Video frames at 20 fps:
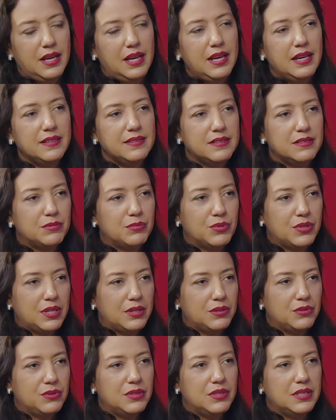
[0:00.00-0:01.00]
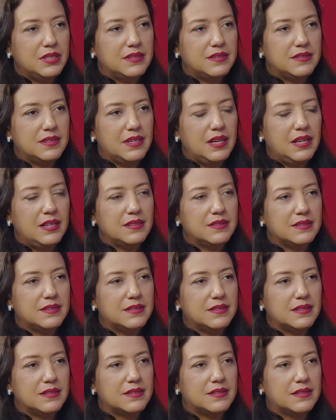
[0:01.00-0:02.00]
Esses moradores,
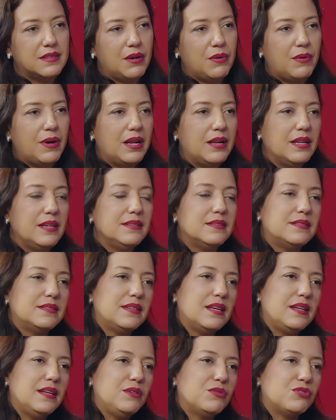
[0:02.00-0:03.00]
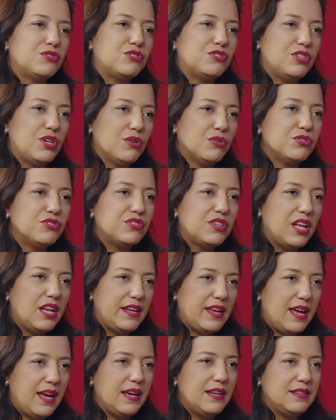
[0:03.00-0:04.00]
eles são, além de serem os seus
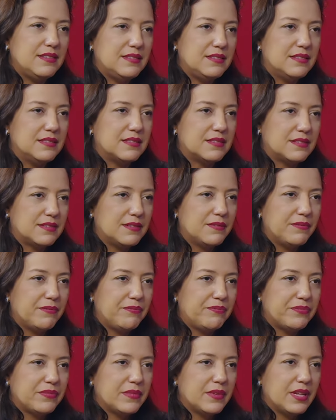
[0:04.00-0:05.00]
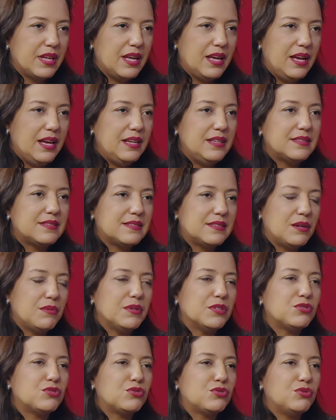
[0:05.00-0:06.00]
clientes, eles
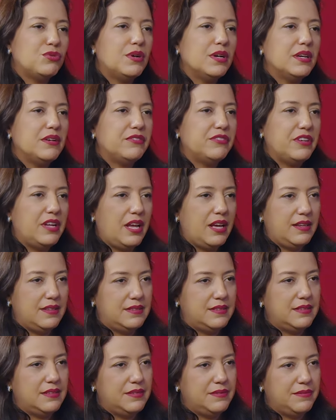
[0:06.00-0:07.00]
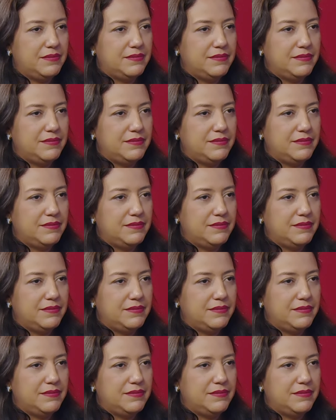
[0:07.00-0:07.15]
são a sua referência.